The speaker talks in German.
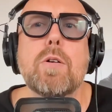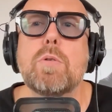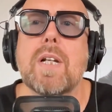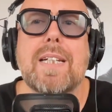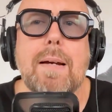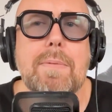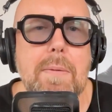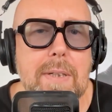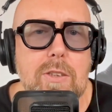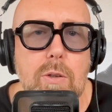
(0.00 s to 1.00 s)
Oder die haben
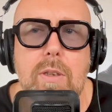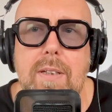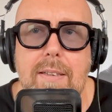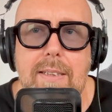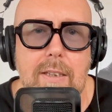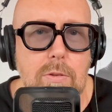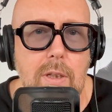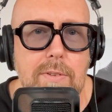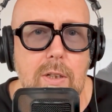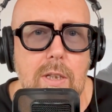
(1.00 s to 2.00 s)
das mal zurückdatiert
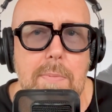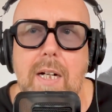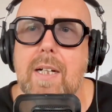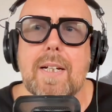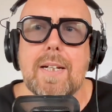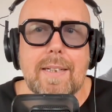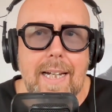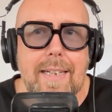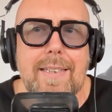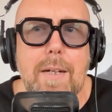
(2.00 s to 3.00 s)
oder wie auch immer.
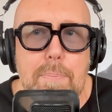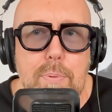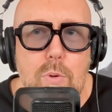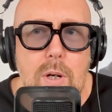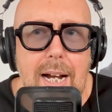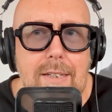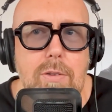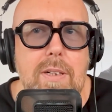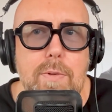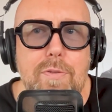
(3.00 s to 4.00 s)
Ja, in der
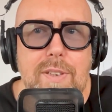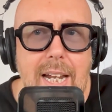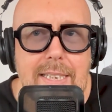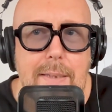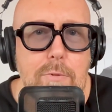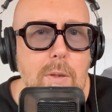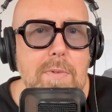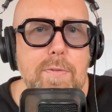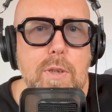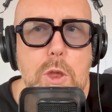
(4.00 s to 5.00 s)
Buchhaltung, da wird Finanzamt
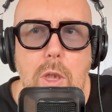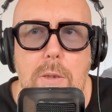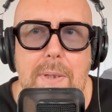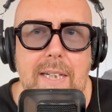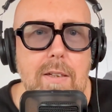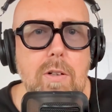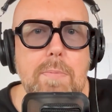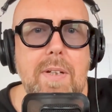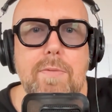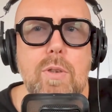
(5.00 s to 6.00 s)
kommen, da wird der Steuerberater
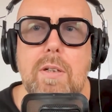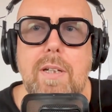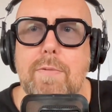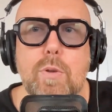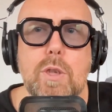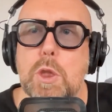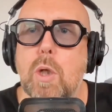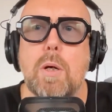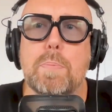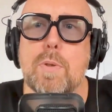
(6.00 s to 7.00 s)
kommen, da würde, da würde die
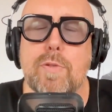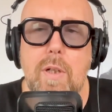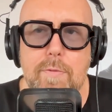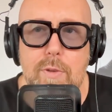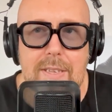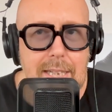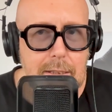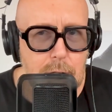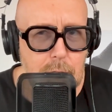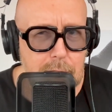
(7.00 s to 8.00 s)
Steuerprüfung, dann würden die
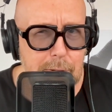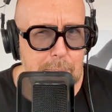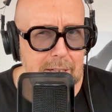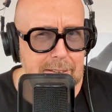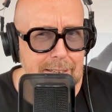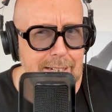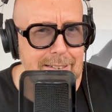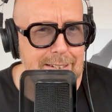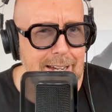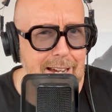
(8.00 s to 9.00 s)
sagen, Leute, was macht ihr
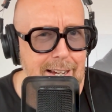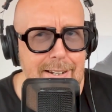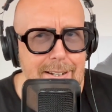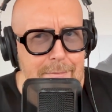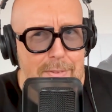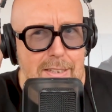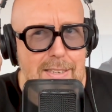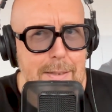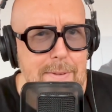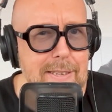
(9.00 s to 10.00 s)
denn da? Das
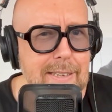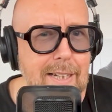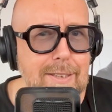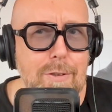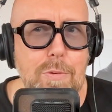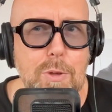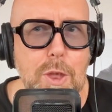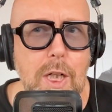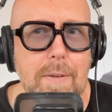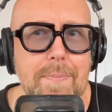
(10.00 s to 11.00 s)
ist aber nicht ganz
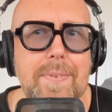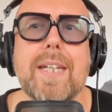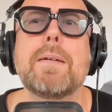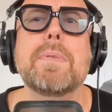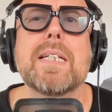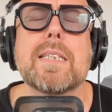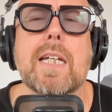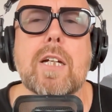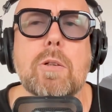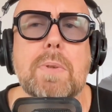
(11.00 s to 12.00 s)
koscher. Im
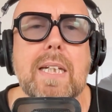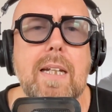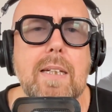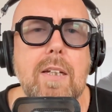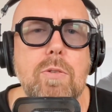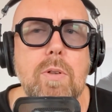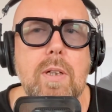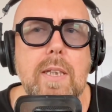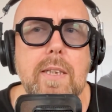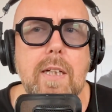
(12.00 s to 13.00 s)
Ministerium geht das
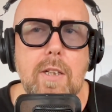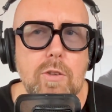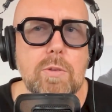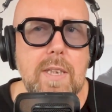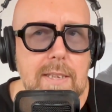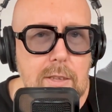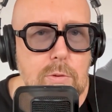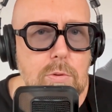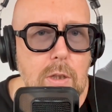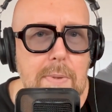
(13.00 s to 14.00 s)
natürlich. So, und jetzt sagst
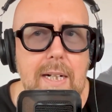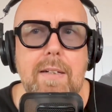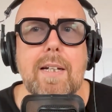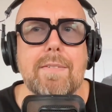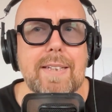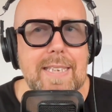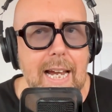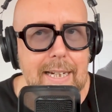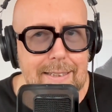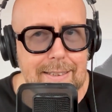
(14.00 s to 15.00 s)
du nochmal, was sie
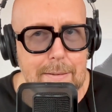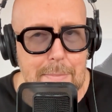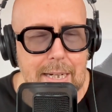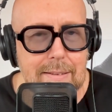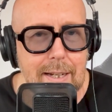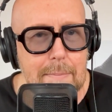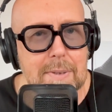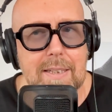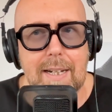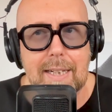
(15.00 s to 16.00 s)
eigentlich gemeint haben,
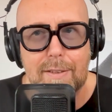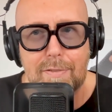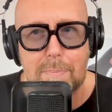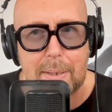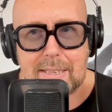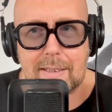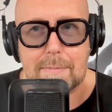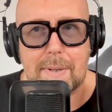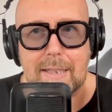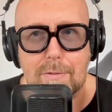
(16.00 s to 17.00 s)
dass das eigentlich viel besser
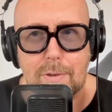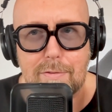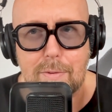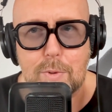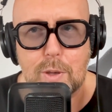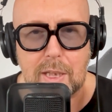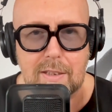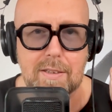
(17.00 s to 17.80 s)
gemeint oder formuliert